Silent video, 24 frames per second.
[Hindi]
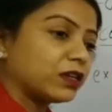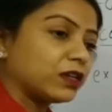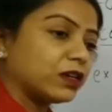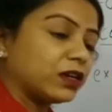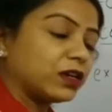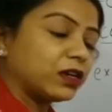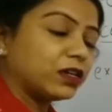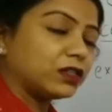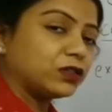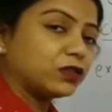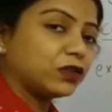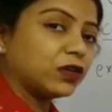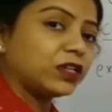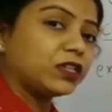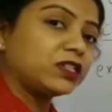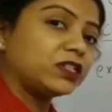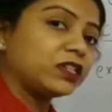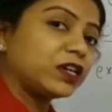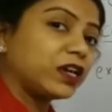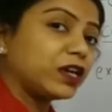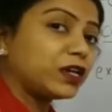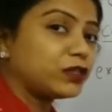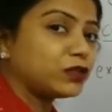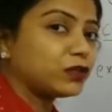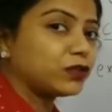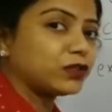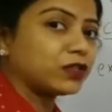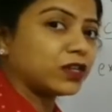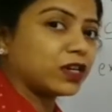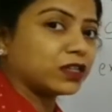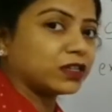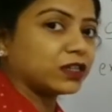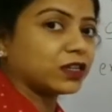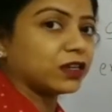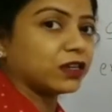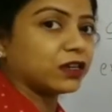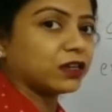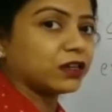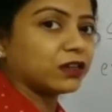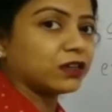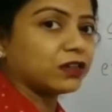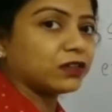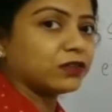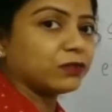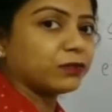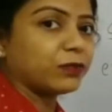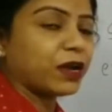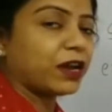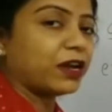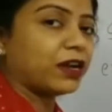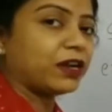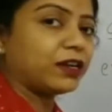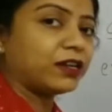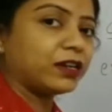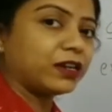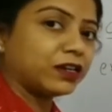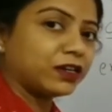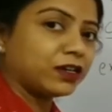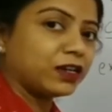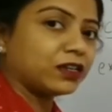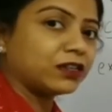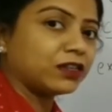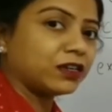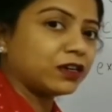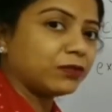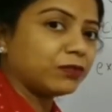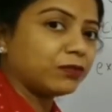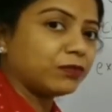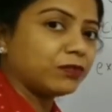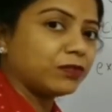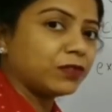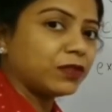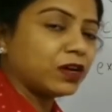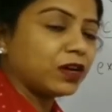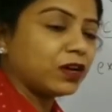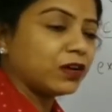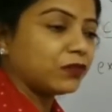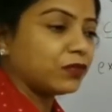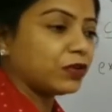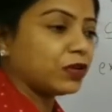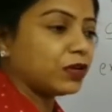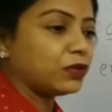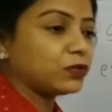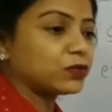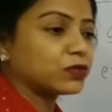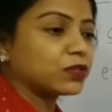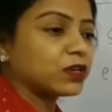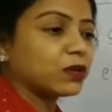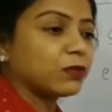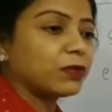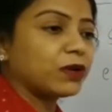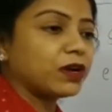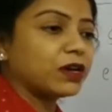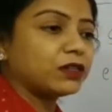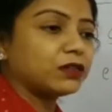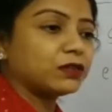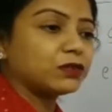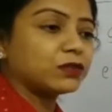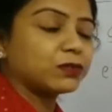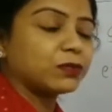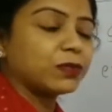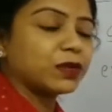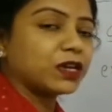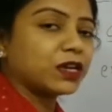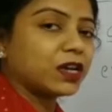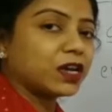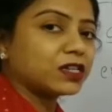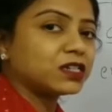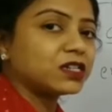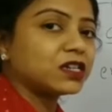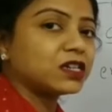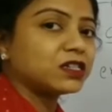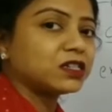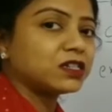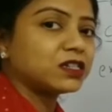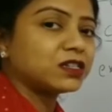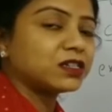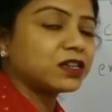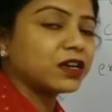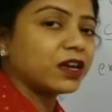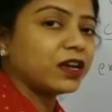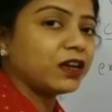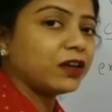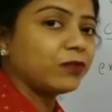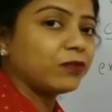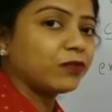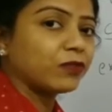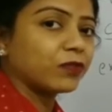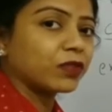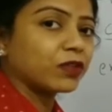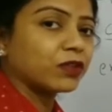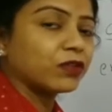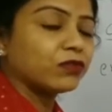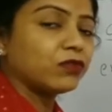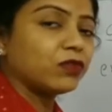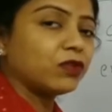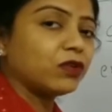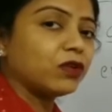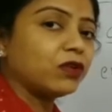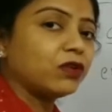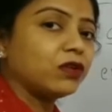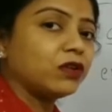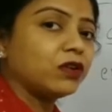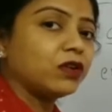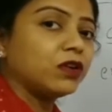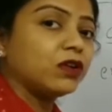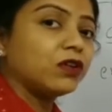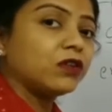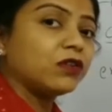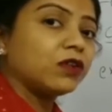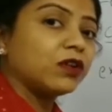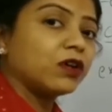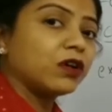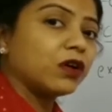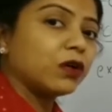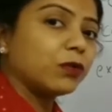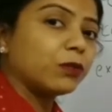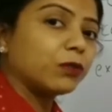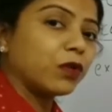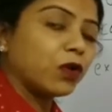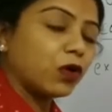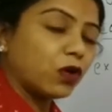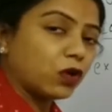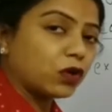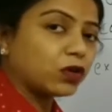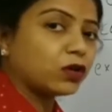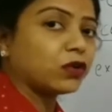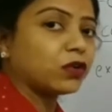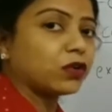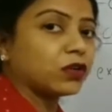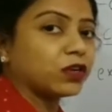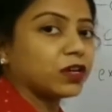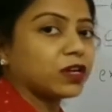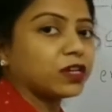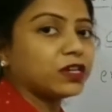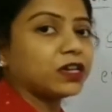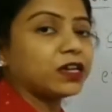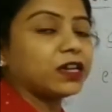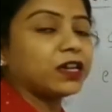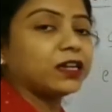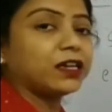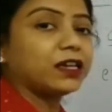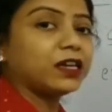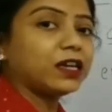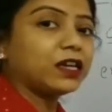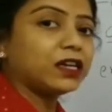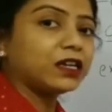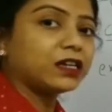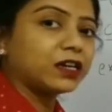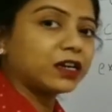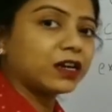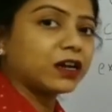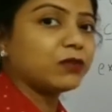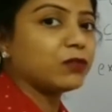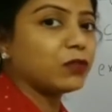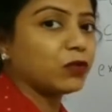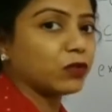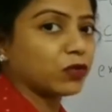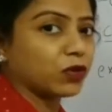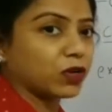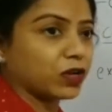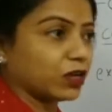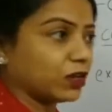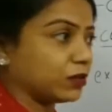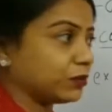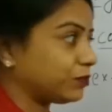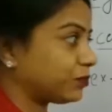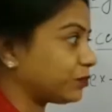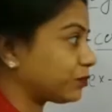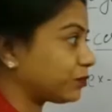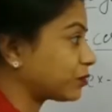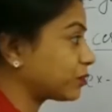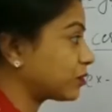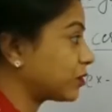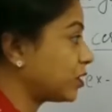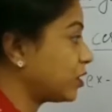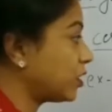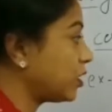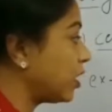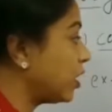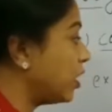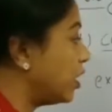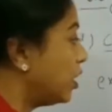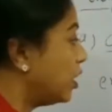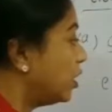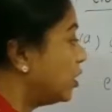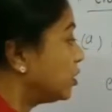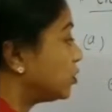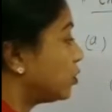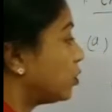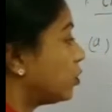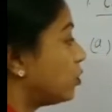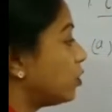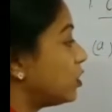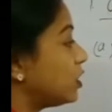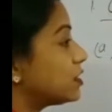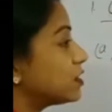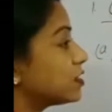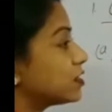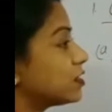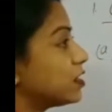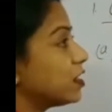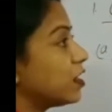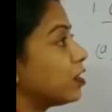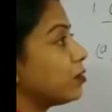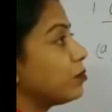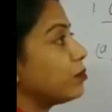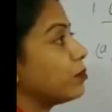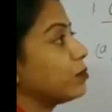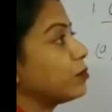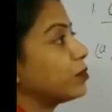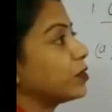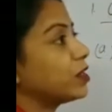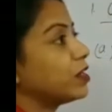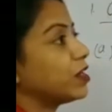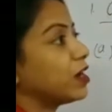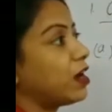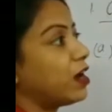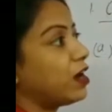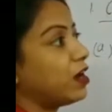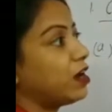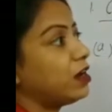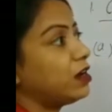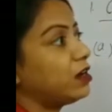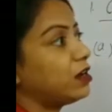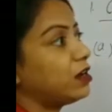जो है चेंज हो जाता है पहले ठंडा था फिर उसके बाद उसमें क्या चेंजेस आए वो हॉट हो गया यानी कि गर्म हो गया तो इससे हम क्या